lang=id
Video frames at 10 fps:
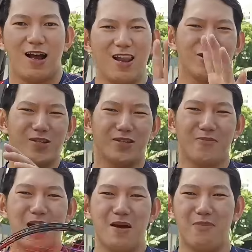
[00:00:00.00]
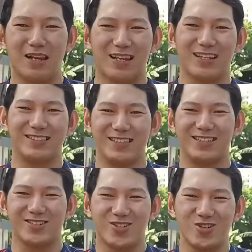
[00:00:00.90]
Halo Sobat DBA, balik lagi di
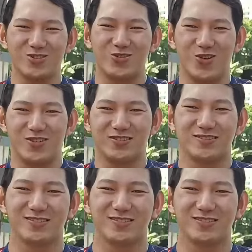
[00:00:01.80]
channel Don Juo.